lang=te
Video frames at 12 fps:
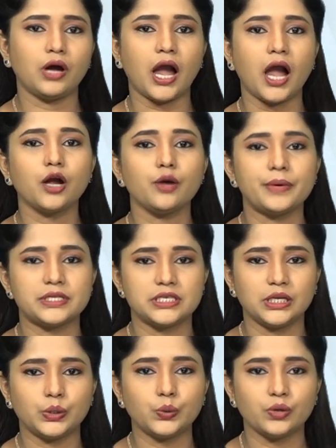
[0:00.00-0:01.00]
ఆకుపచ్చని
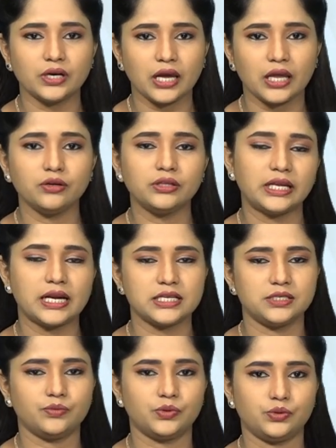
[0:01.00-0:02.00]
కూరగాయలు తినాల్సి
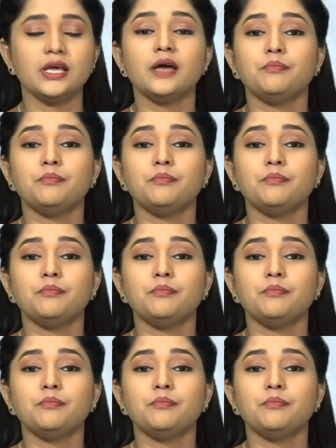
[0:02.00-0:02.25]
ఉంటుంది